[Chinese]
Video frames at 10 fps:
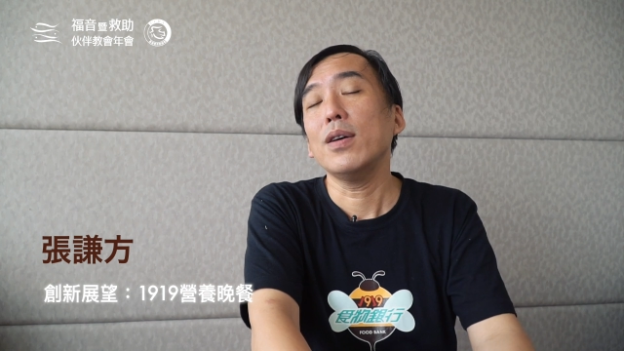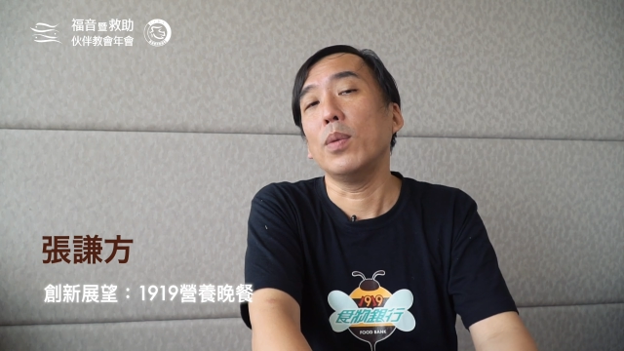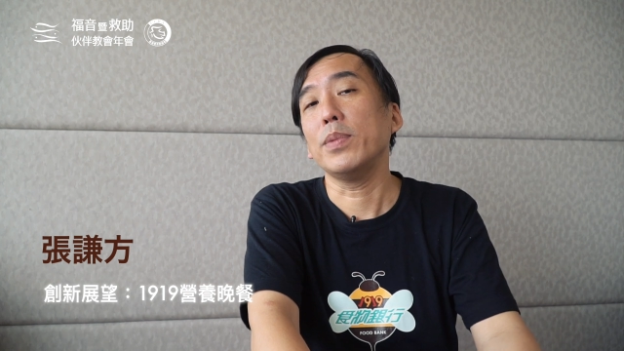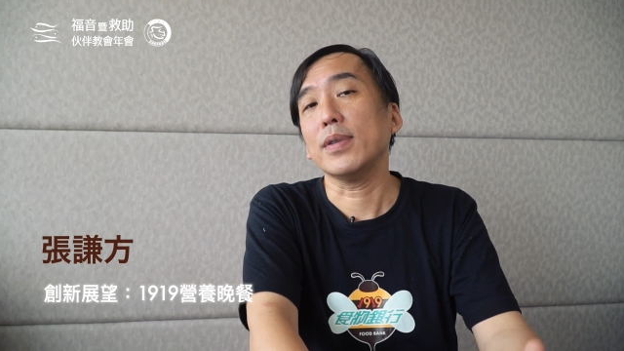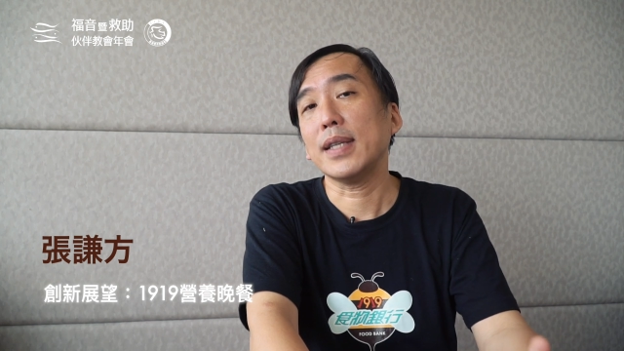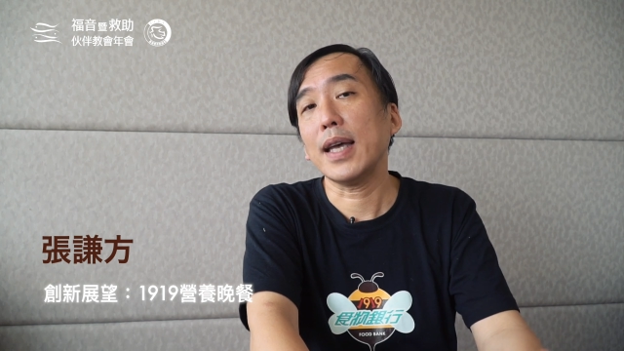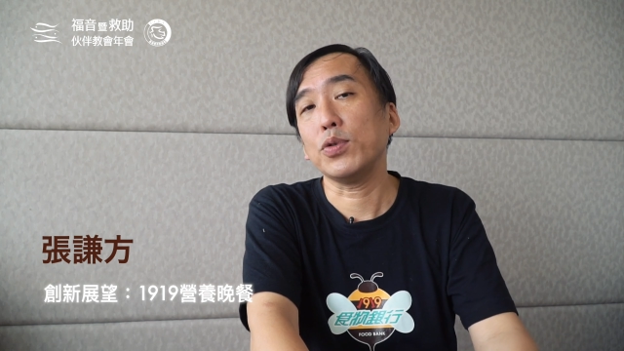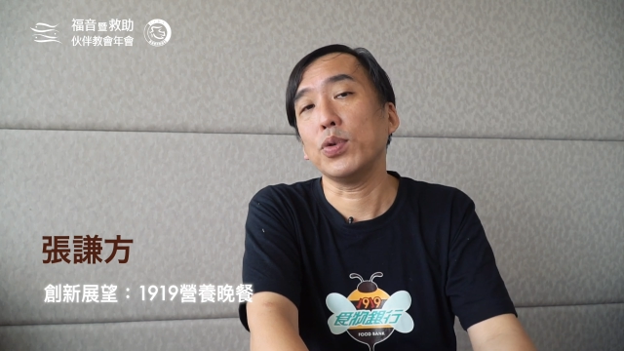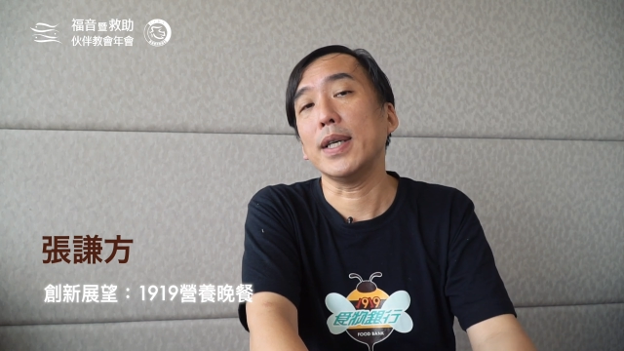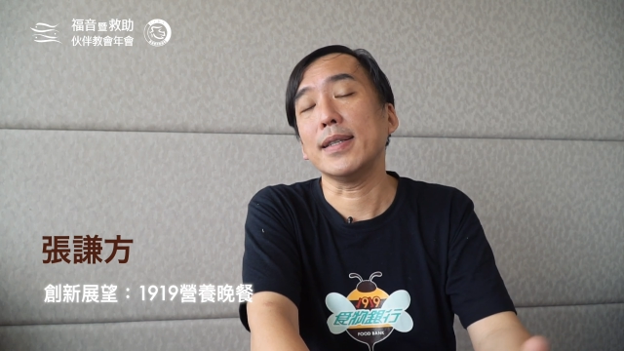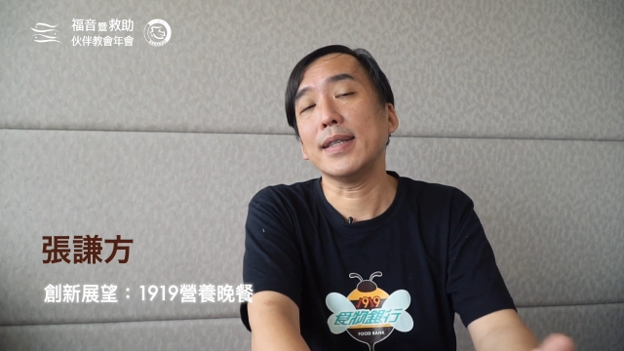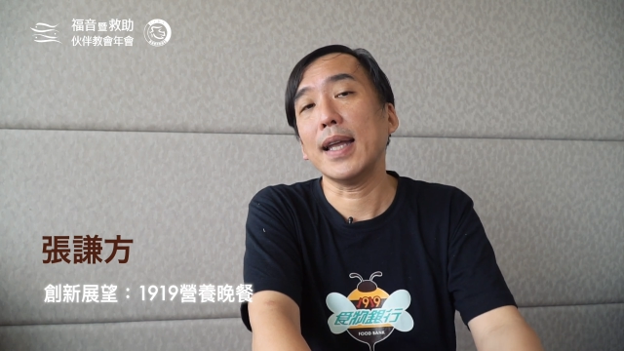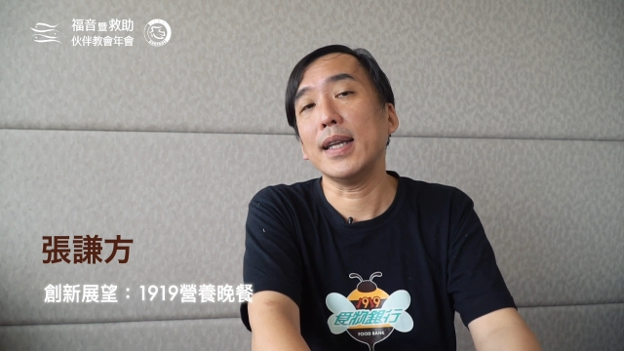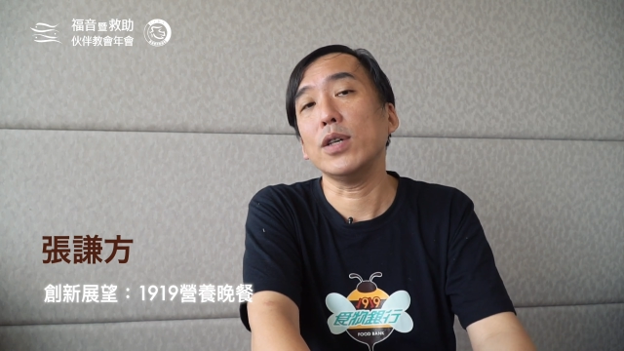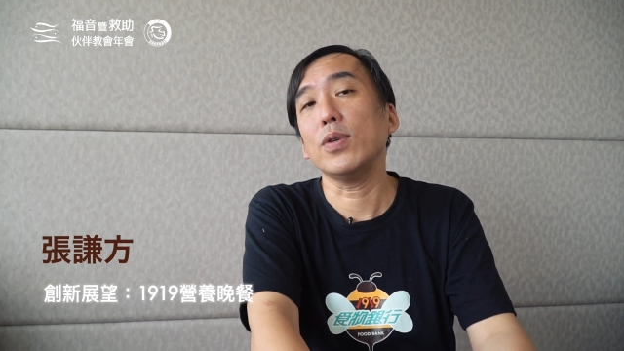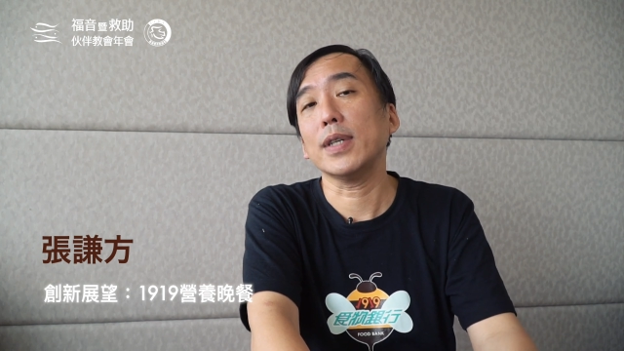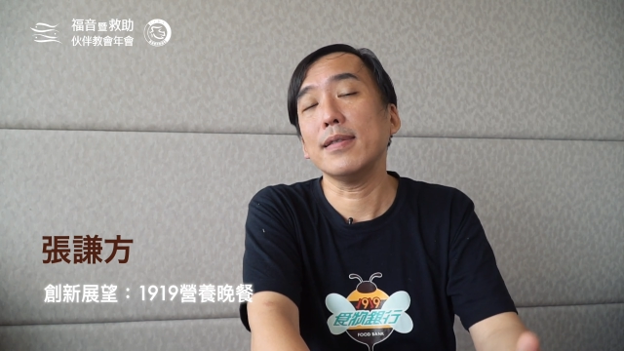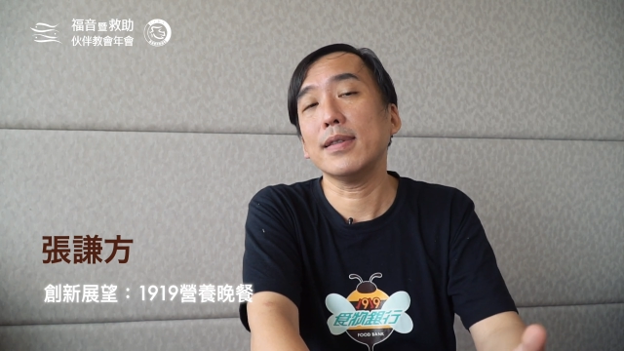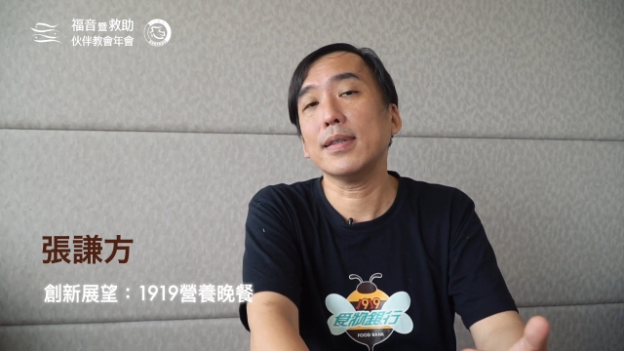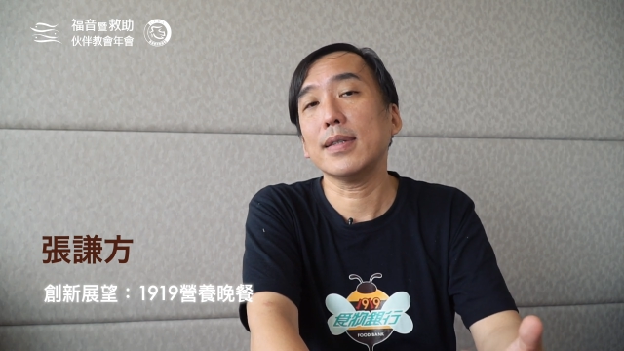我们有再处理、再利用跟